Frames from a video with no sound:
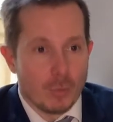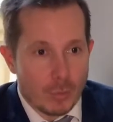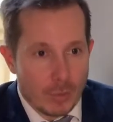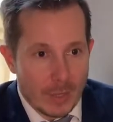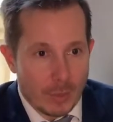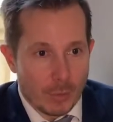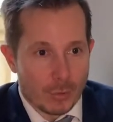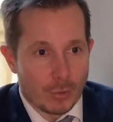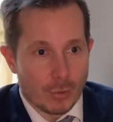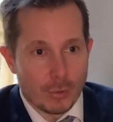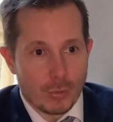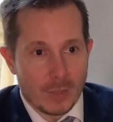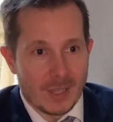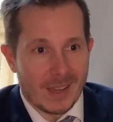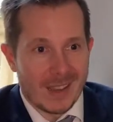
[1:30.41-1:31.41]
coulé
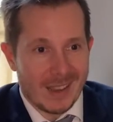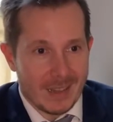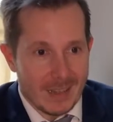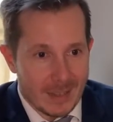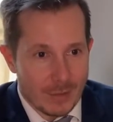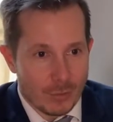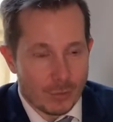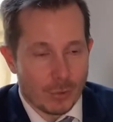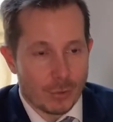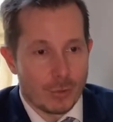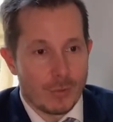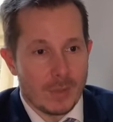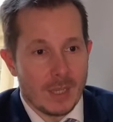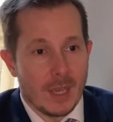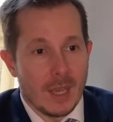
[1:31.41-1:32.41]
aujourd'hui, qui est réalisé
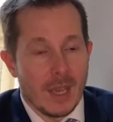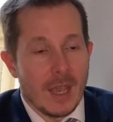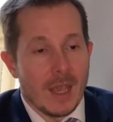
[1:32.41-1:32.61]
aujourd'hui.